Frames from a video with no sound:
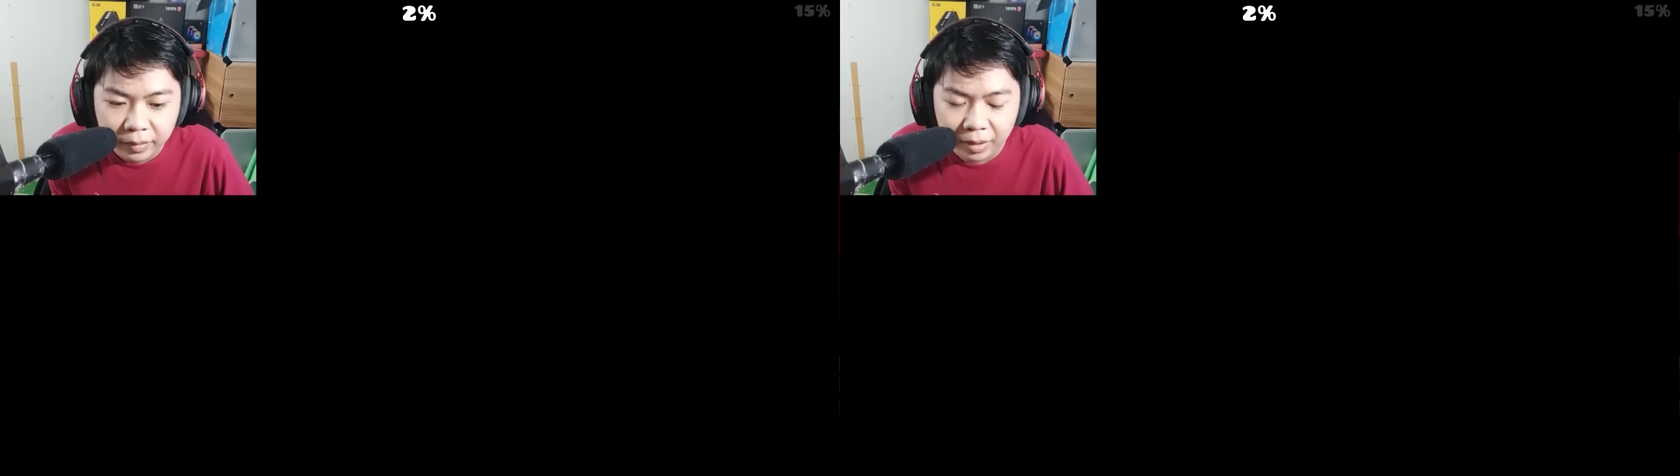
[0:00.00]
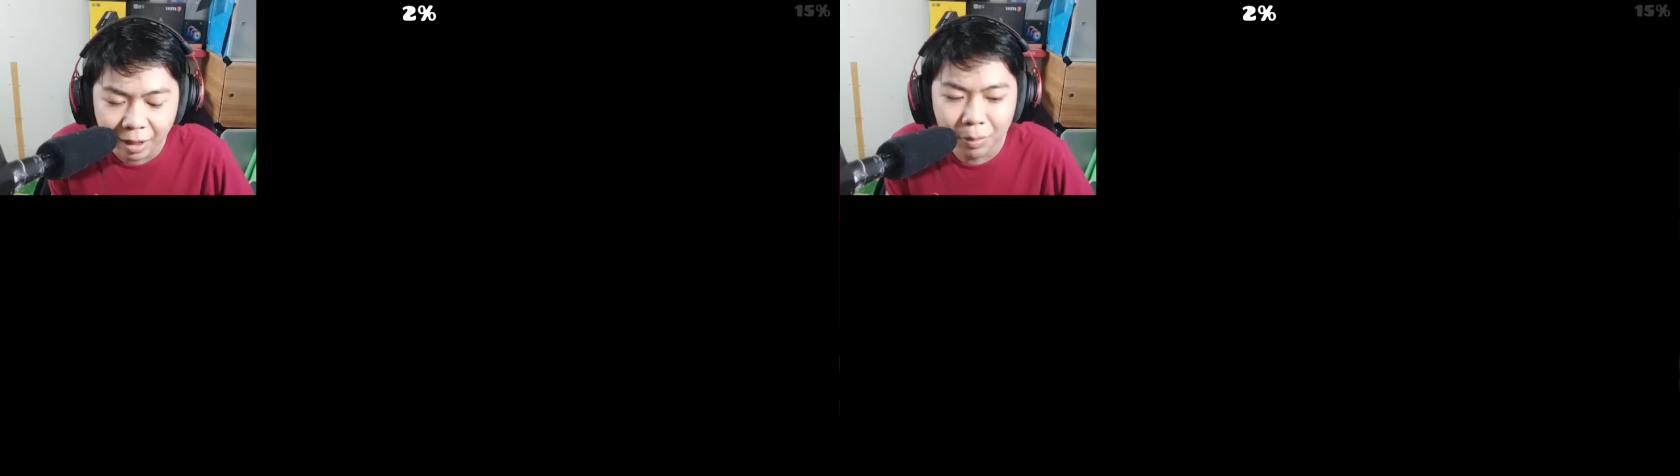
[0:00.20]

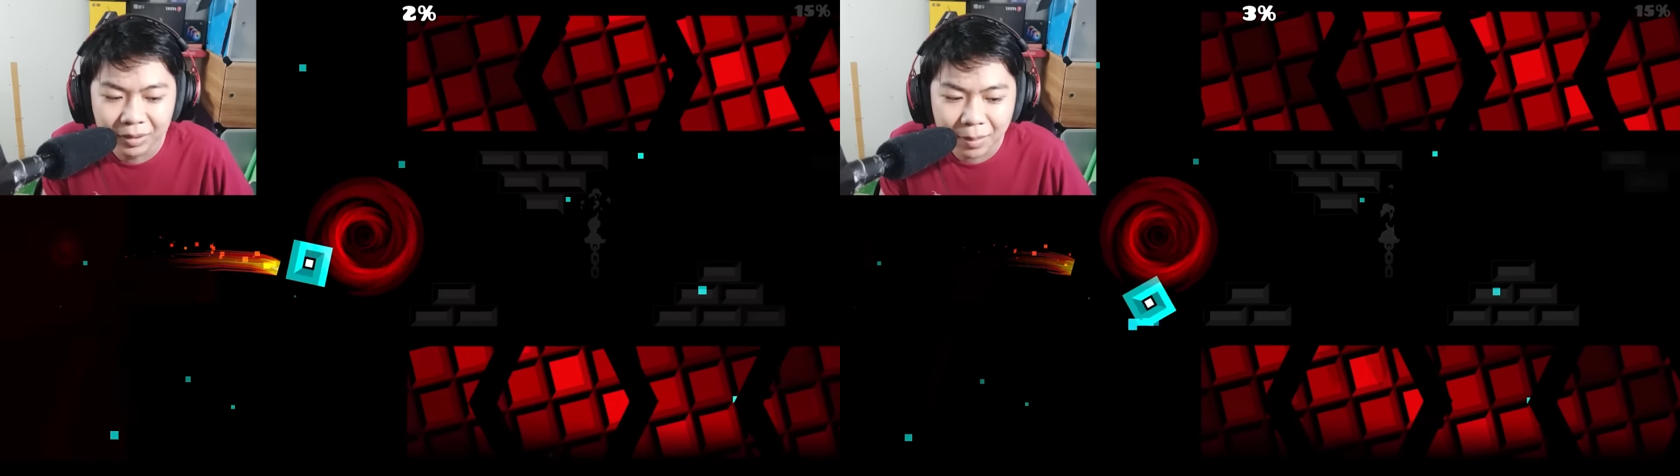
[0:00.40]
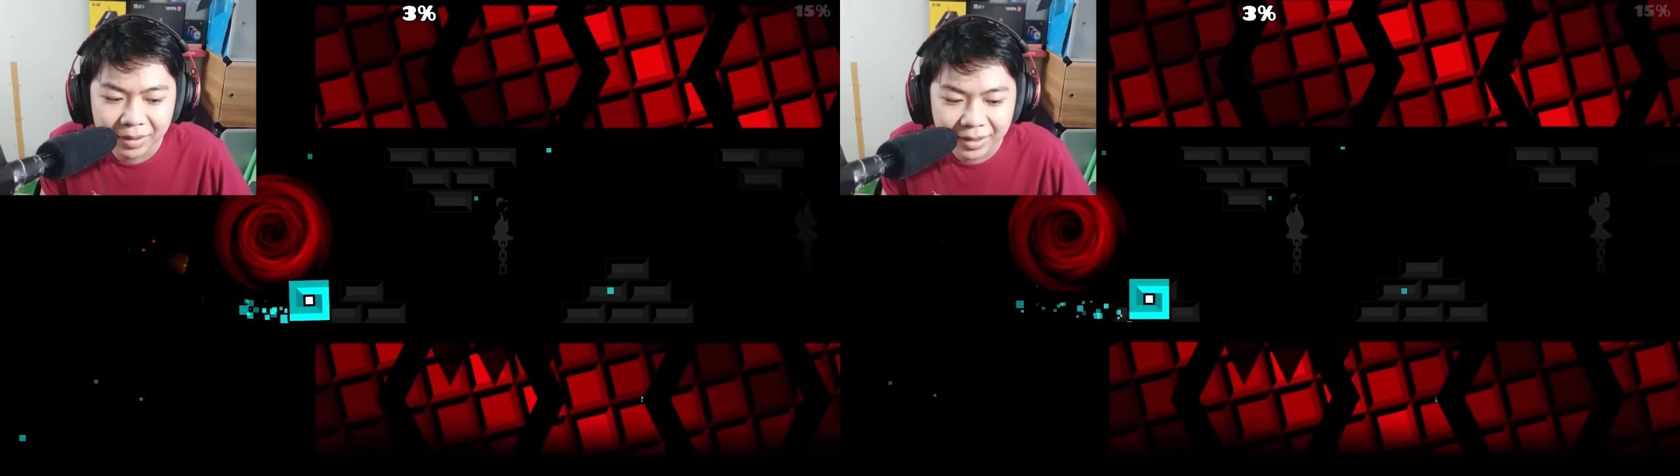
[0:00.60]
Không, mình
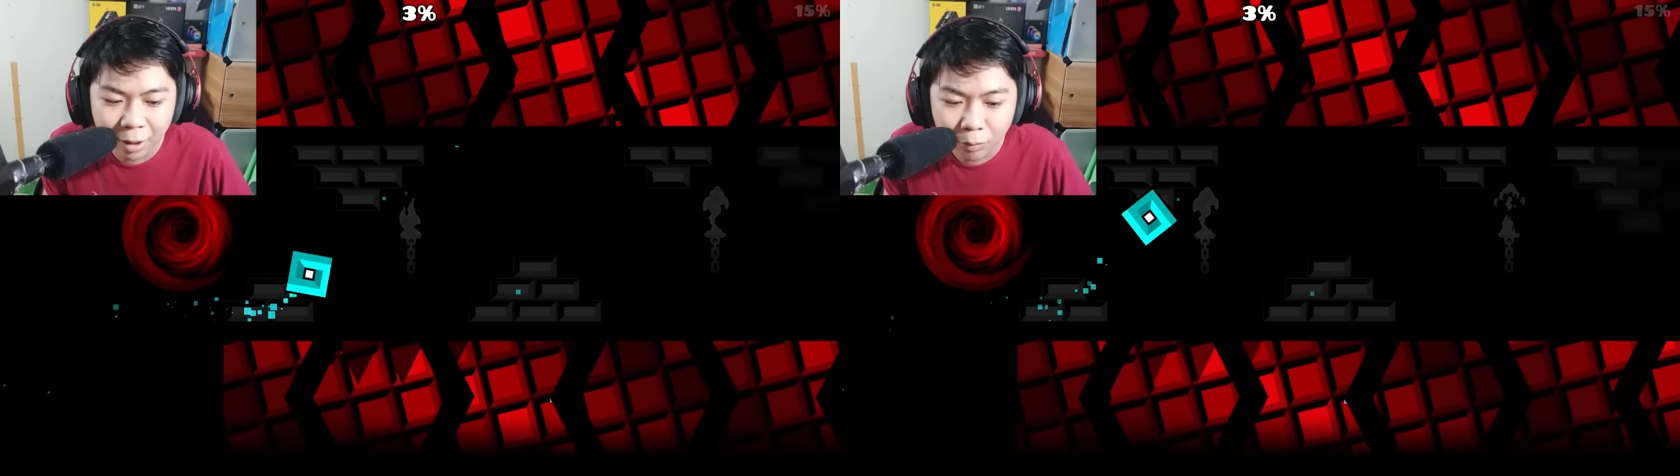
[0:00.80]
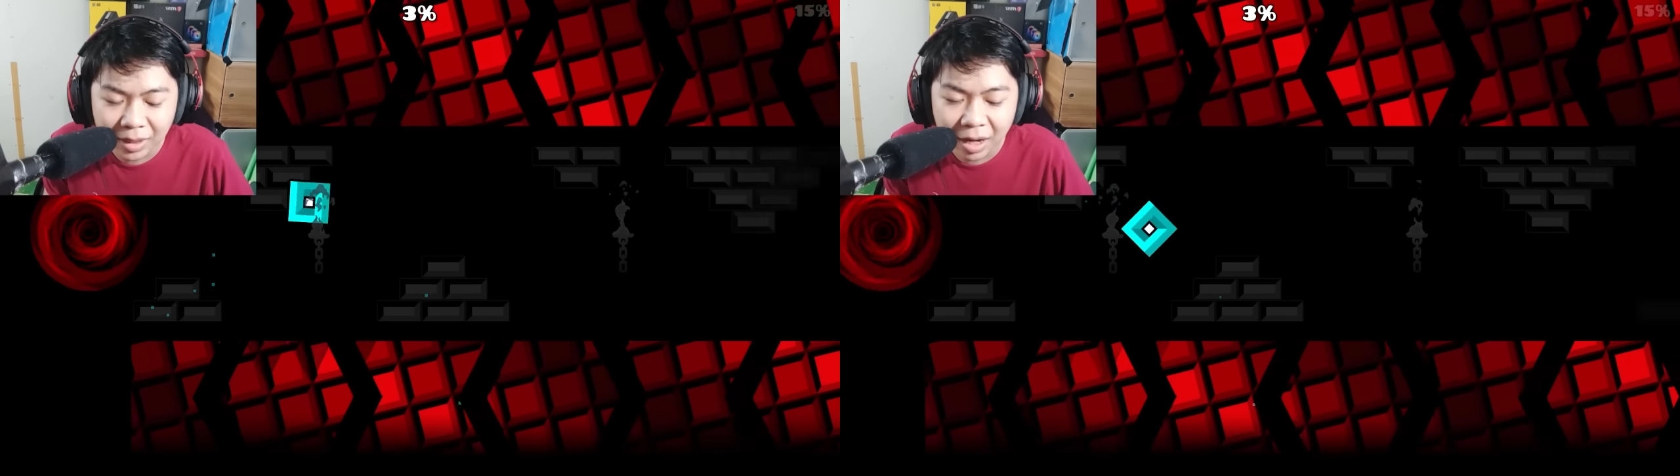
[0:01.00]
thấy mình chơi
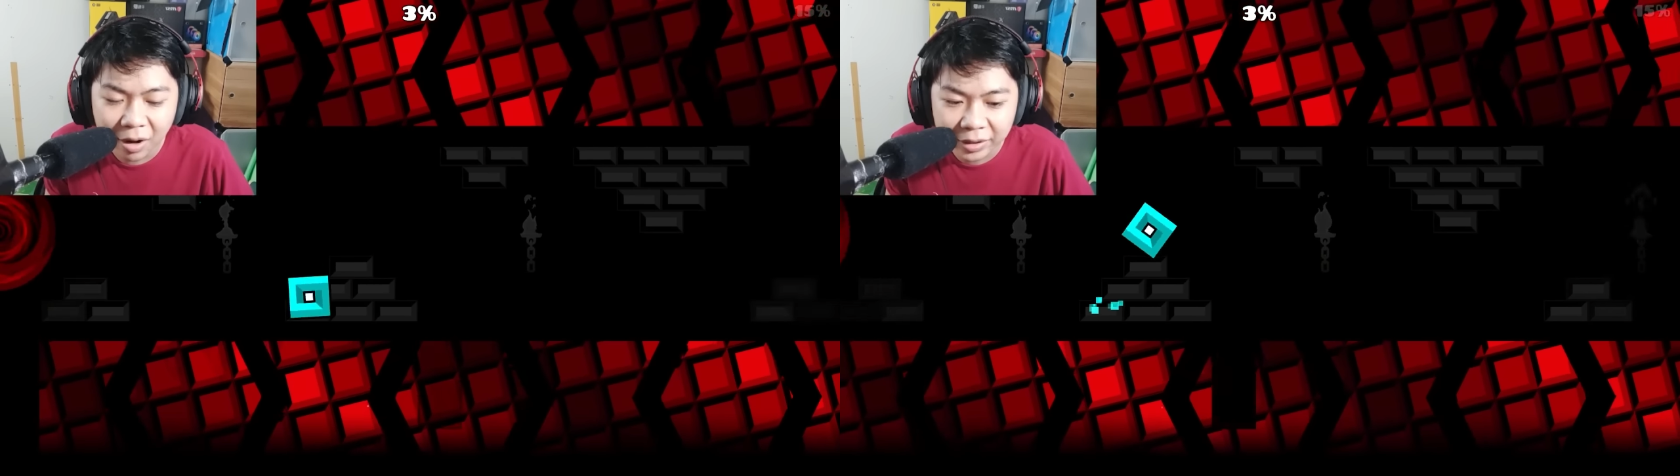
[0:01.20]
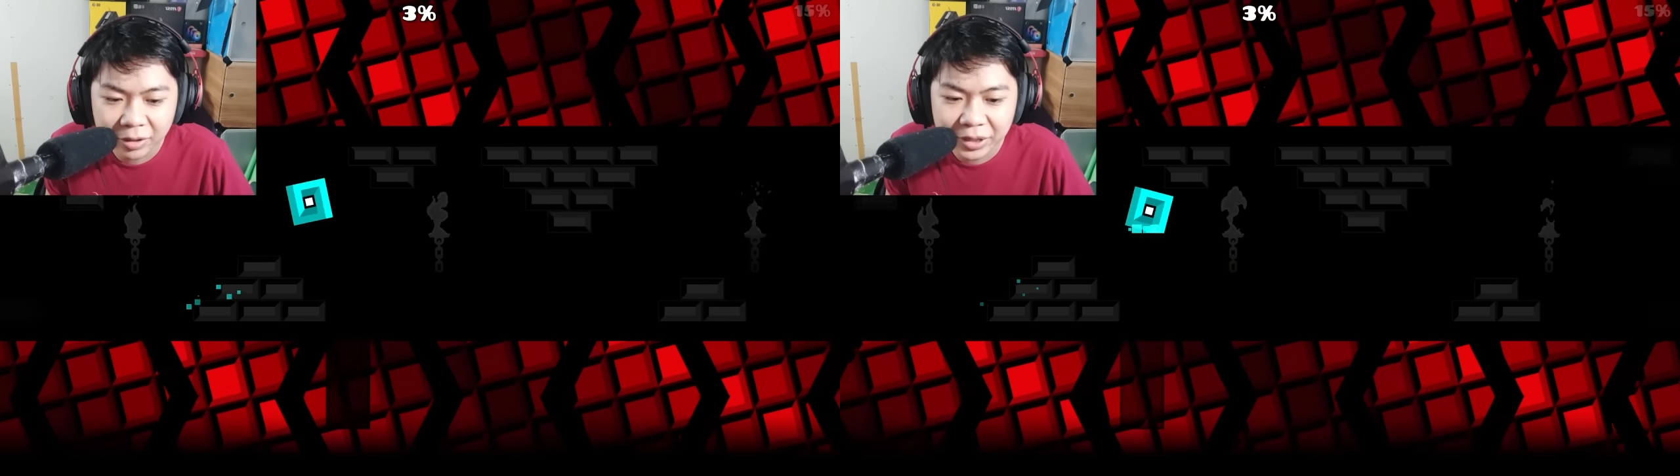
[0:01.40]
ổn định hơn
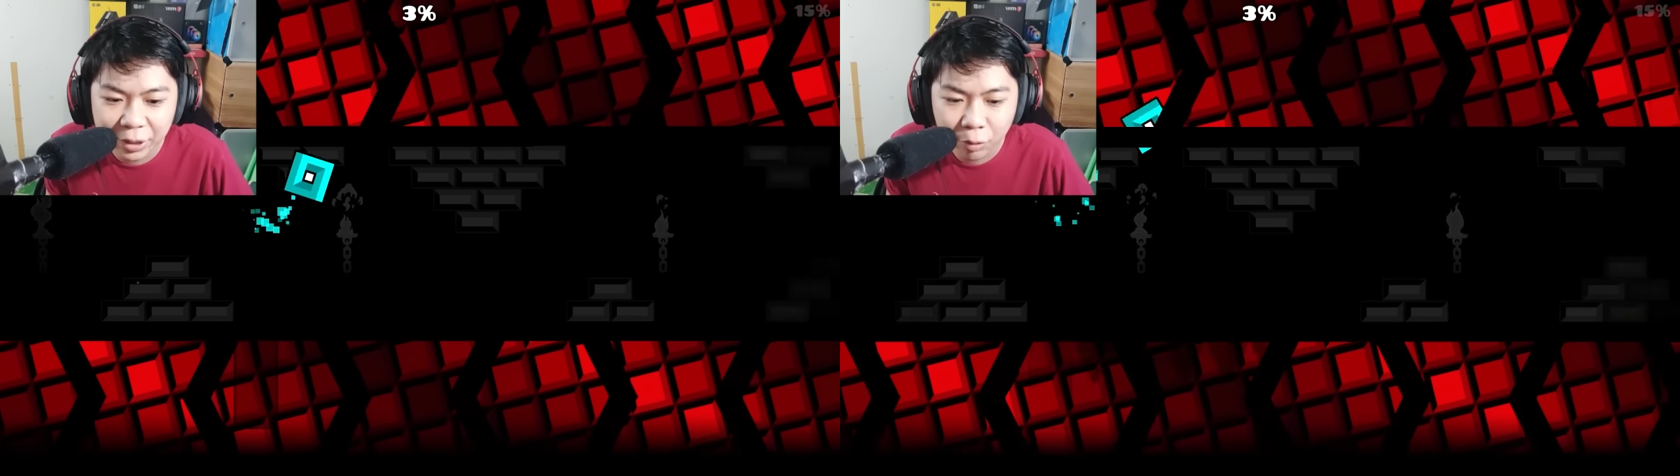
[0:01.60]
hồi trước nhiều đúng